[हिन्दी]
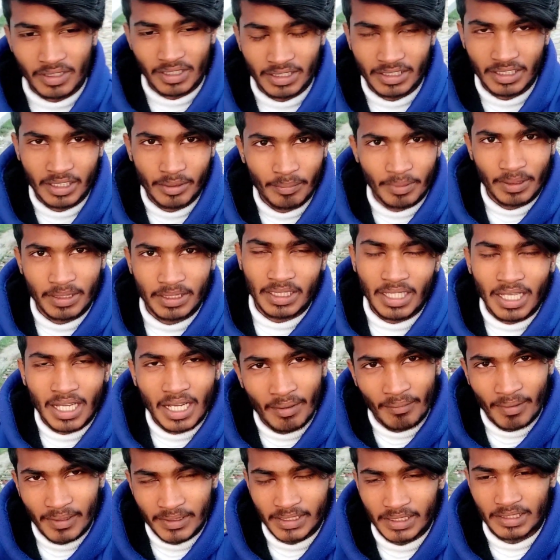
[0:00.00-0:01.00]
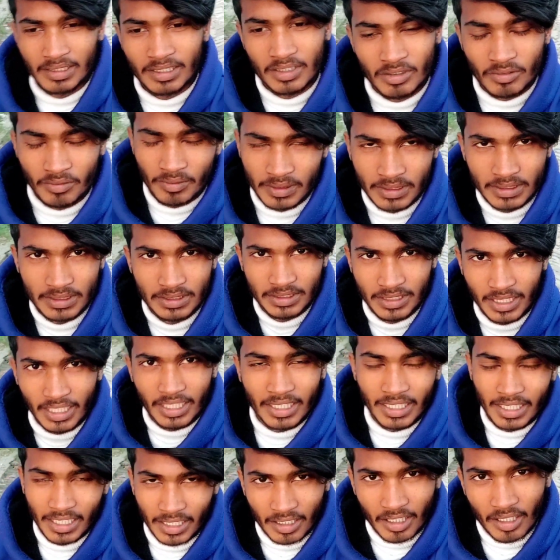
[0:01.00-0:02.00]
फर्क नहीं पड़ता हवा चल रहा है तो बस
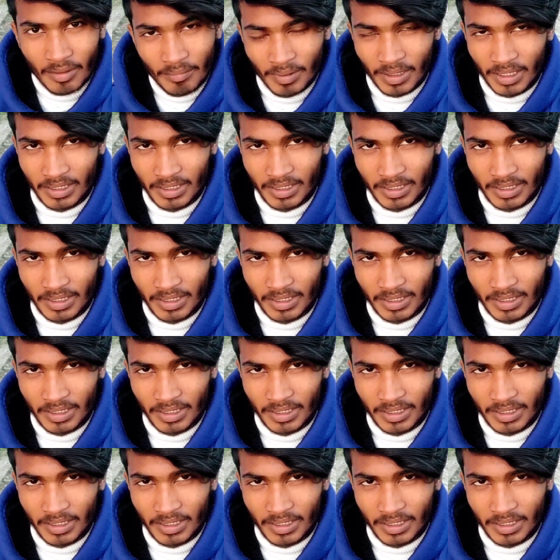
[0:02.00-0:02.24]
ठंडा कम